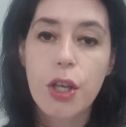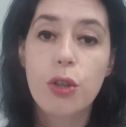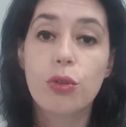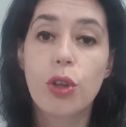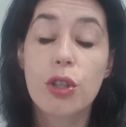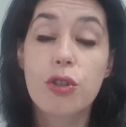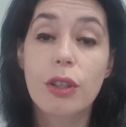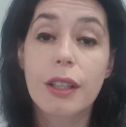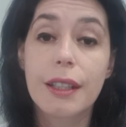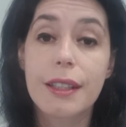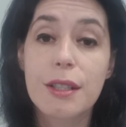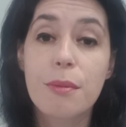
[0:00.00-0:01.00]
e o nosso
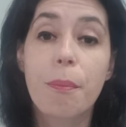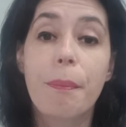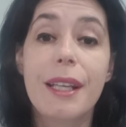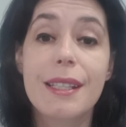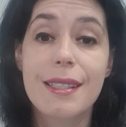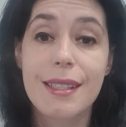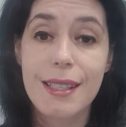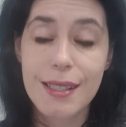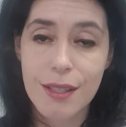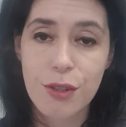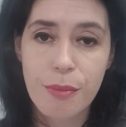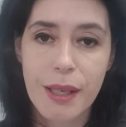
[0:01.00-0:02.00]
organismo
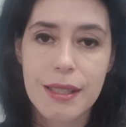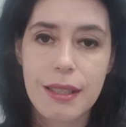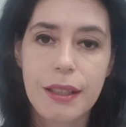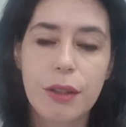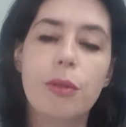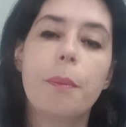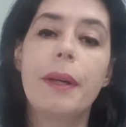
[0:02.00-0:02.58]
precisa de mais líquido,